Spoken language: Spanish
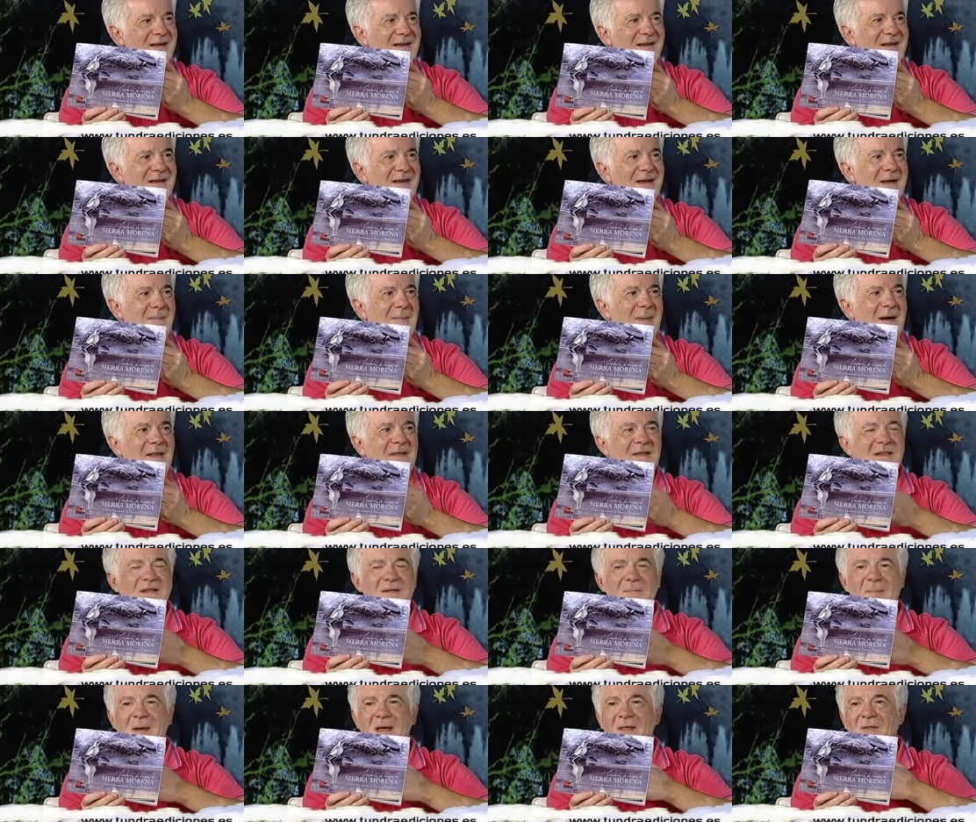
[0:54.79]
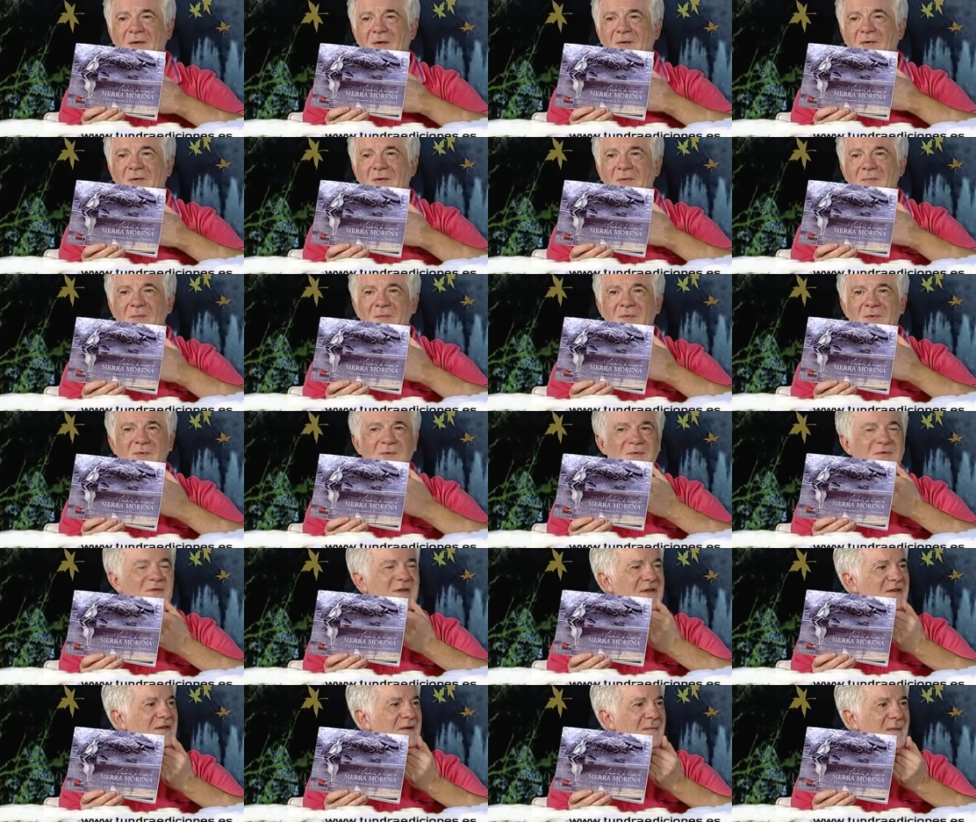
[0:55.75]
ha participado en
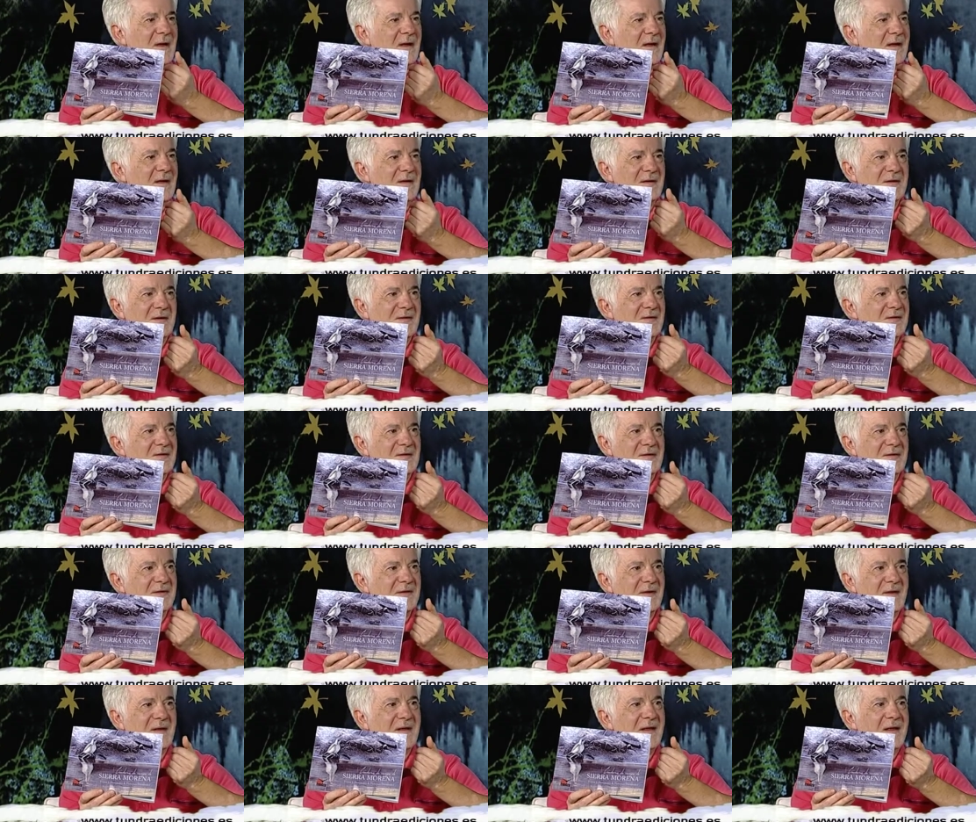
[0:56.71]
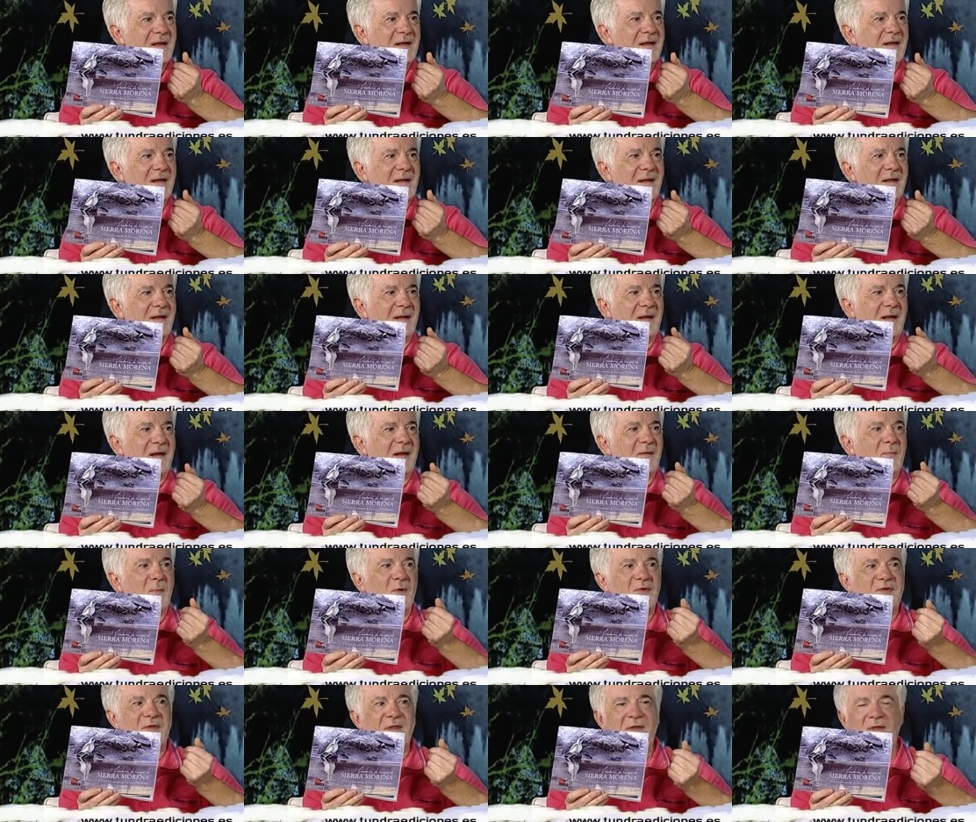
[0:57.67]
muchísimas eh,
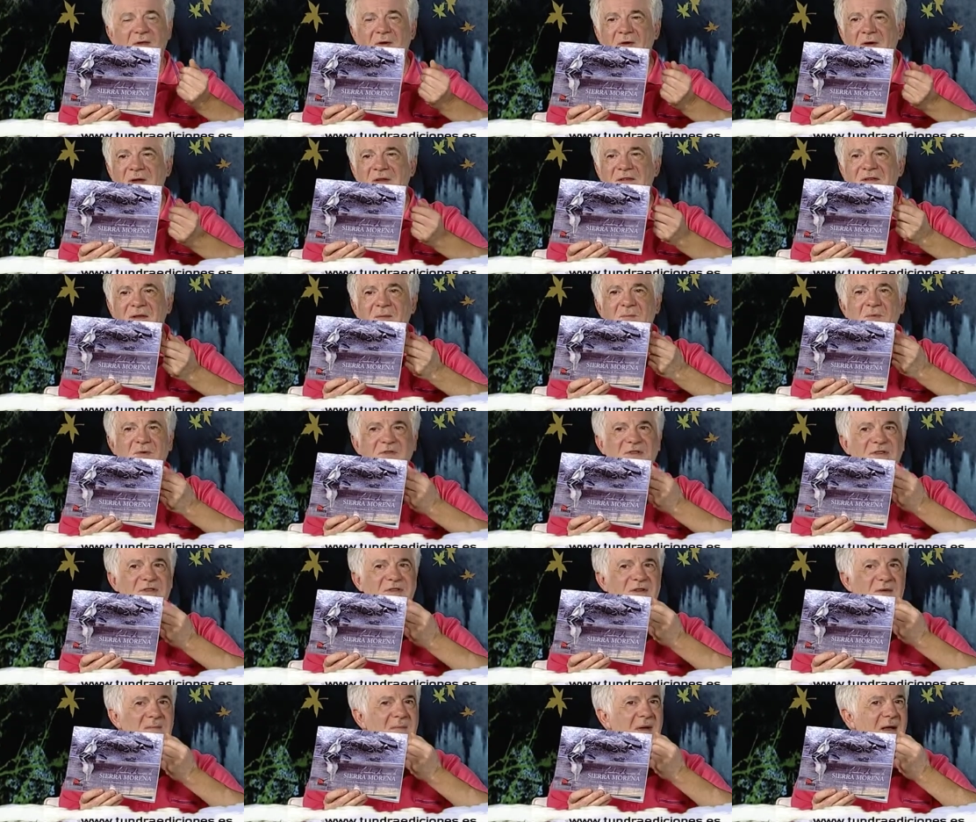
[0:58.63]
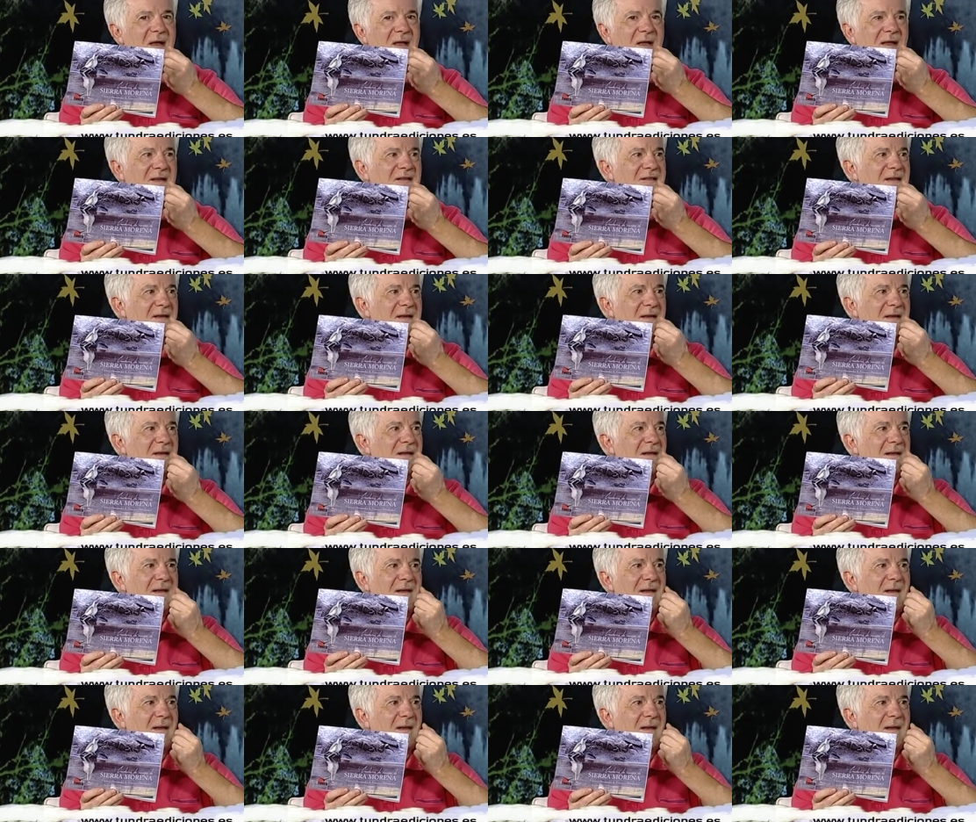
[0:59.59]
exposiciones, en muchísimas... Eh,